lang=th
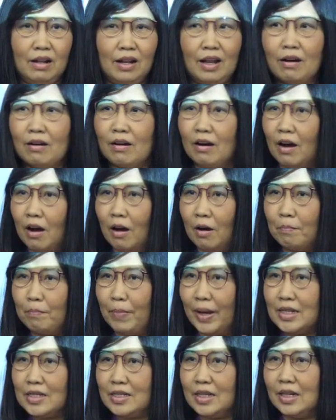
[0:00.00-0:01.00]
แล้วก็
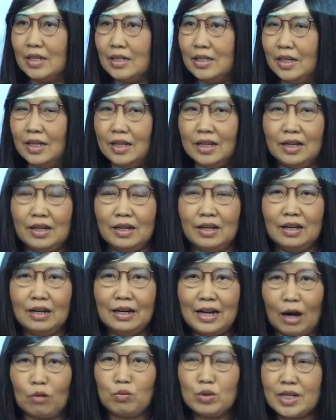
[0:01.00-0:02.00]
เป็นสิ่งที่
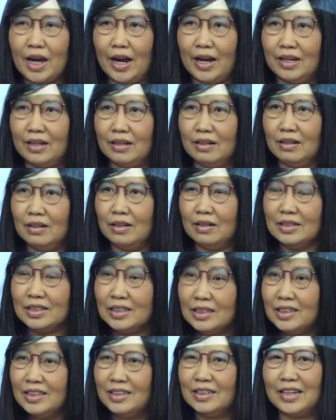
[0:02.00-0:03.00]
นักวิจัย
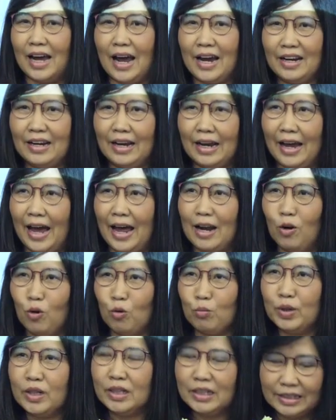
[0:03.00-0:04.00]
ชื่นใจในการล
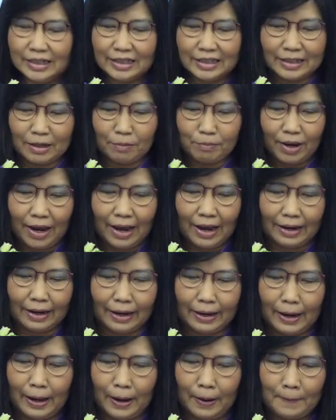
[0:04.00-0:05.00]
งพื้นที่ทำงาน
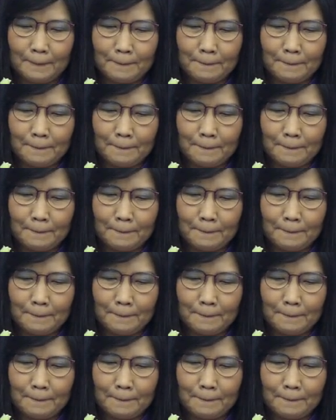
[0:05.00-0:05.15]
นะคะ